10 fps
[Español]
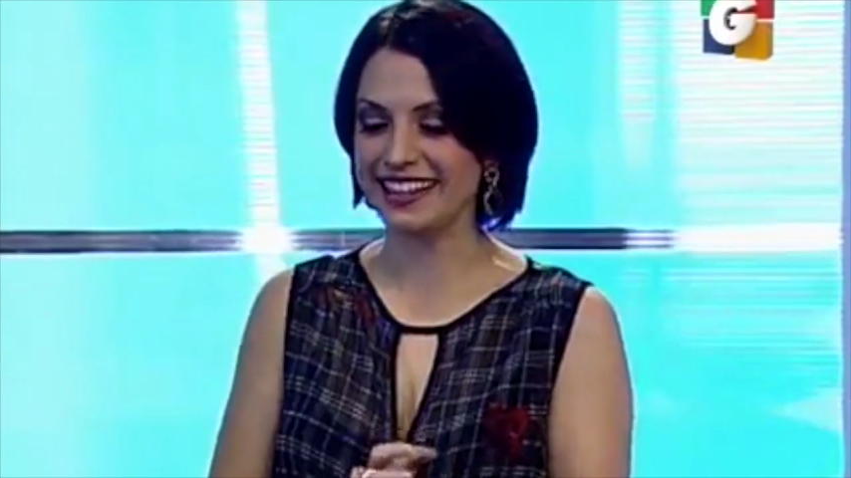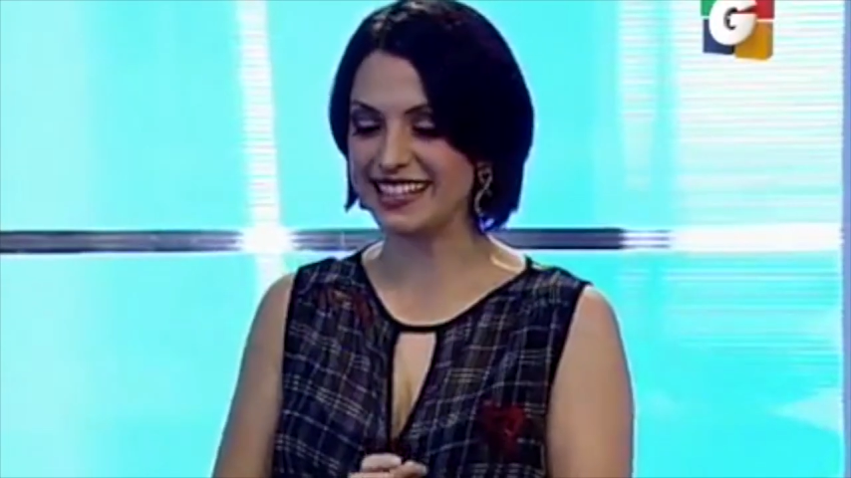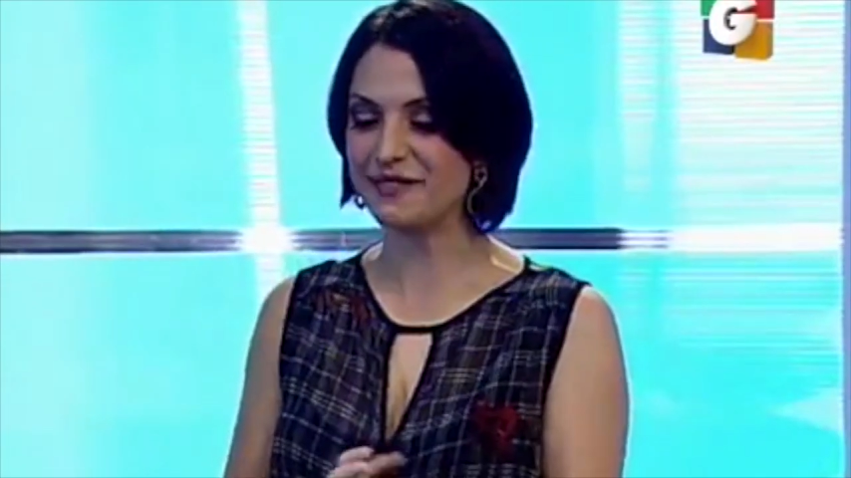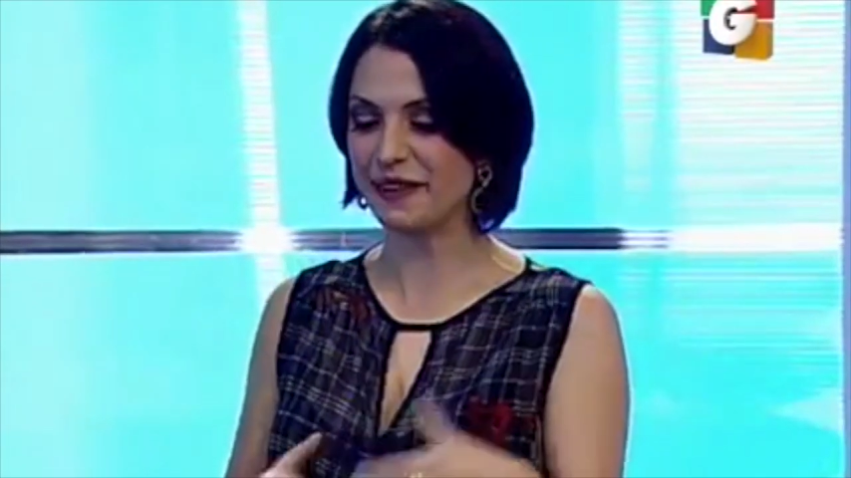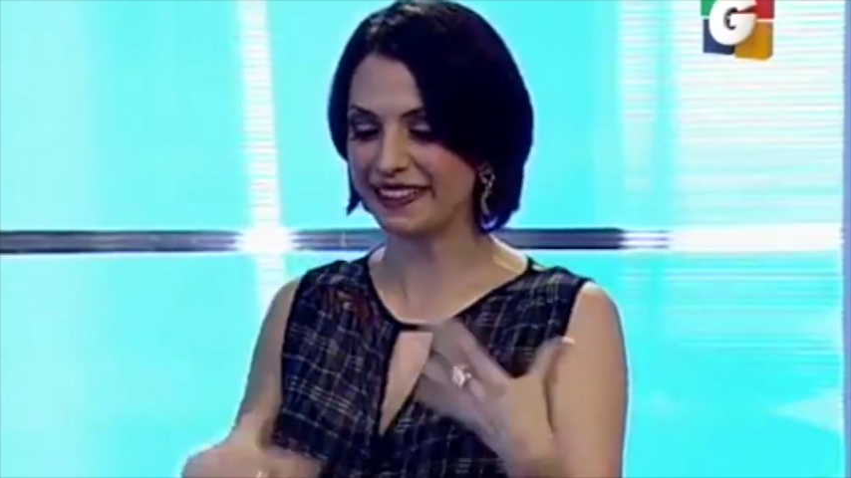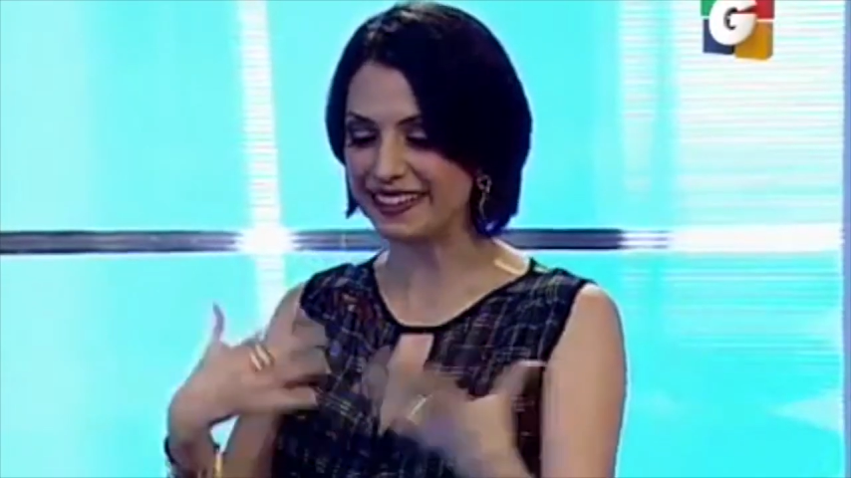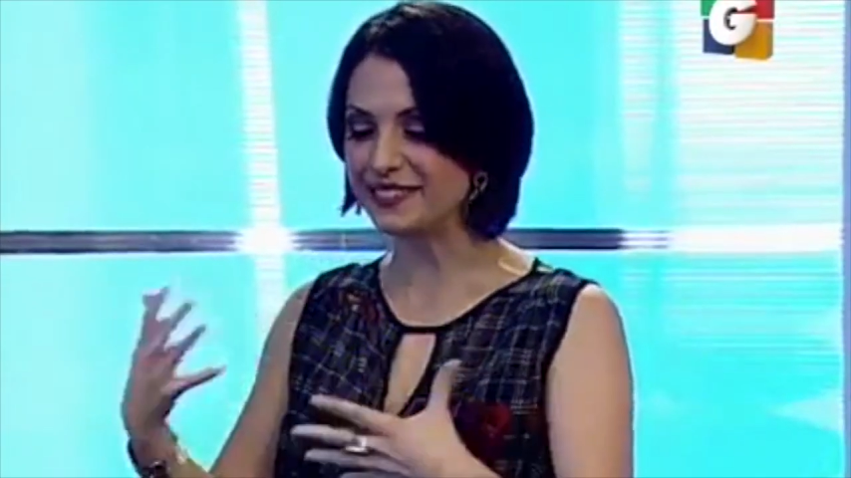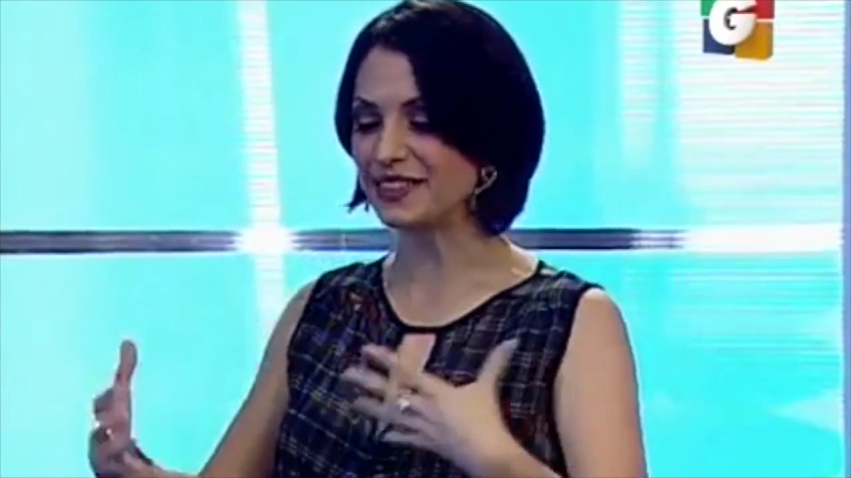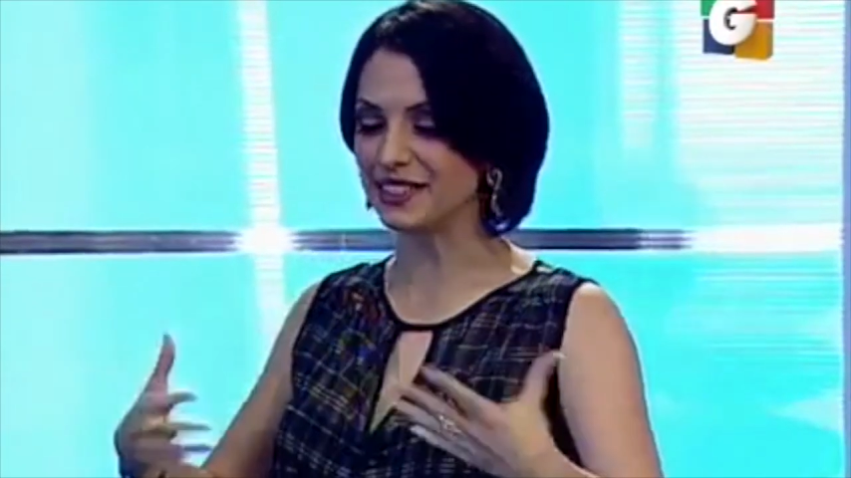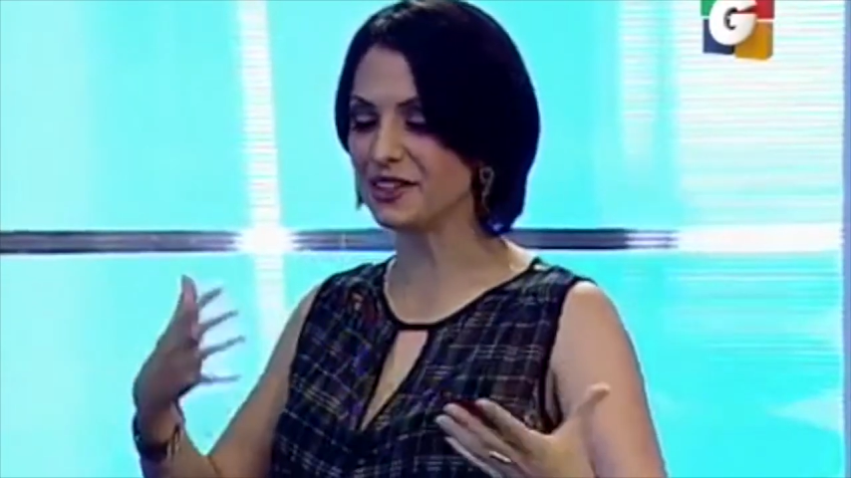El ser
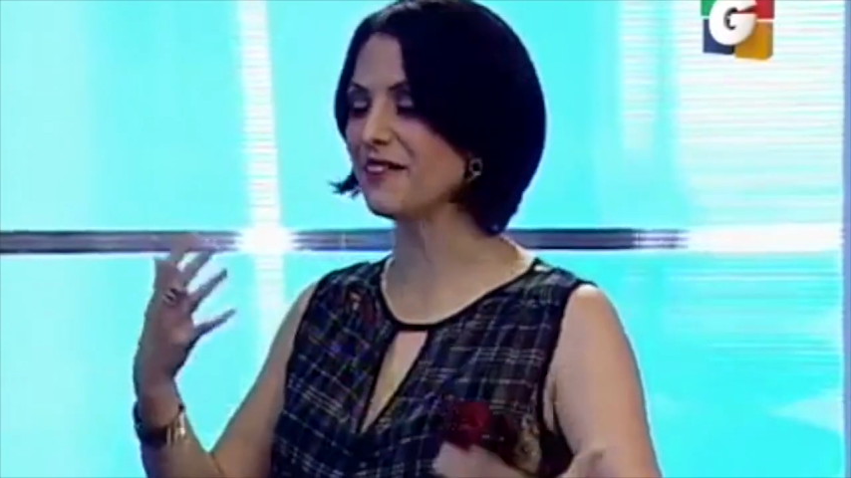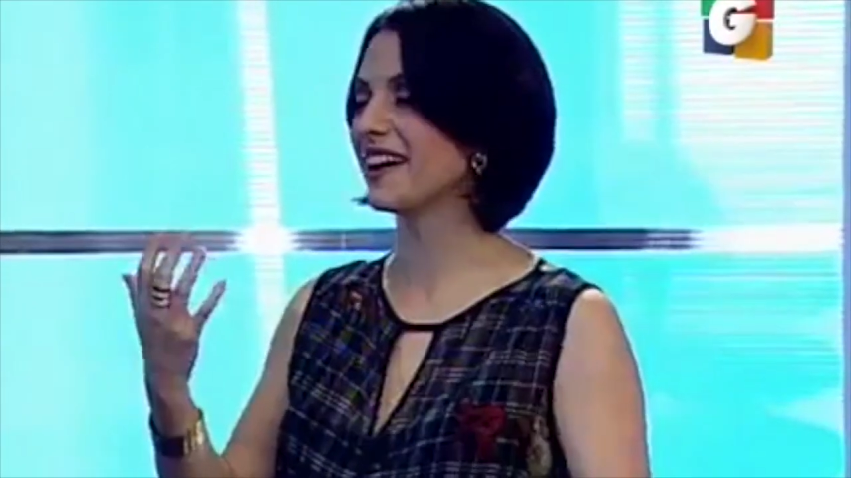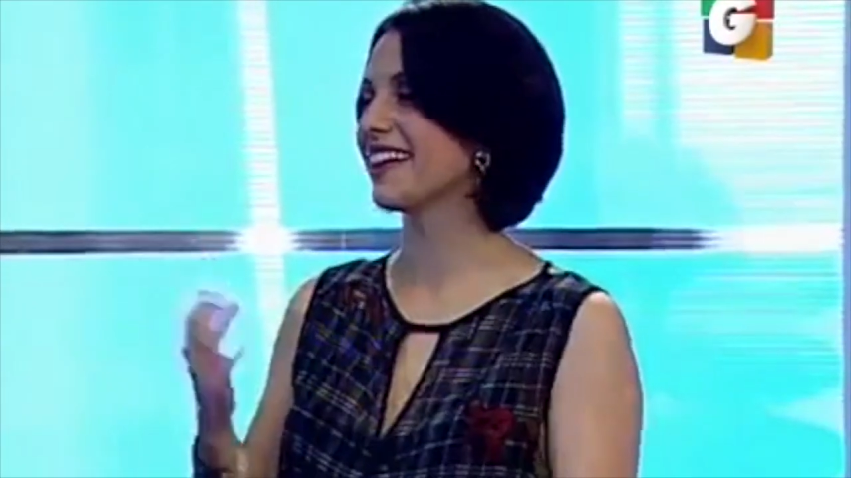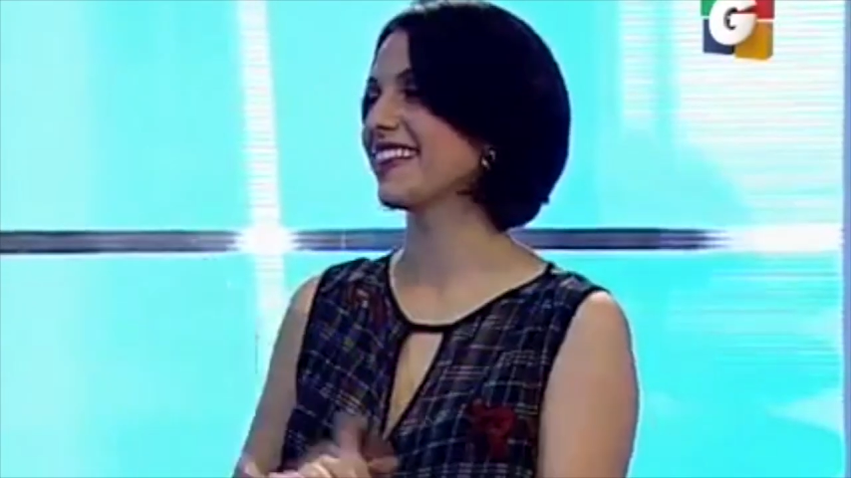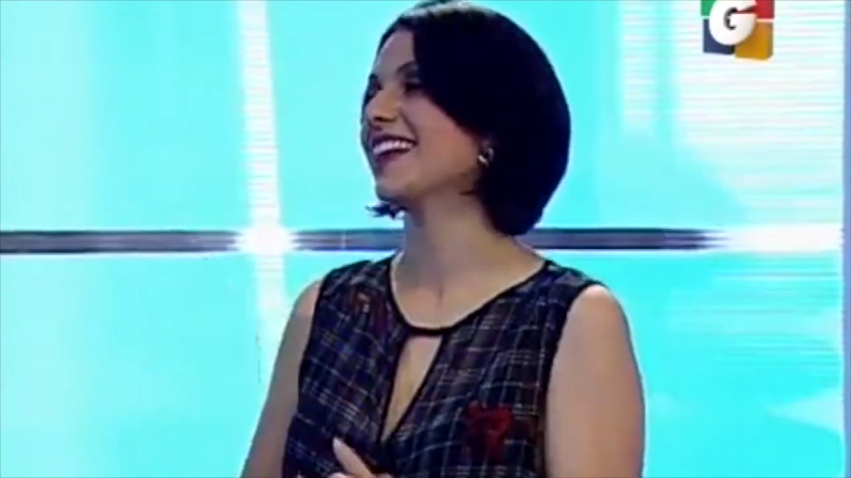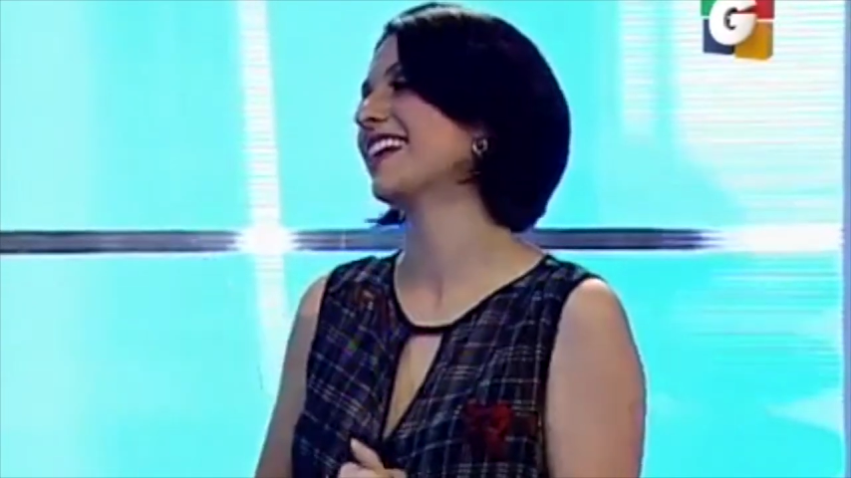partícipes de una magia está,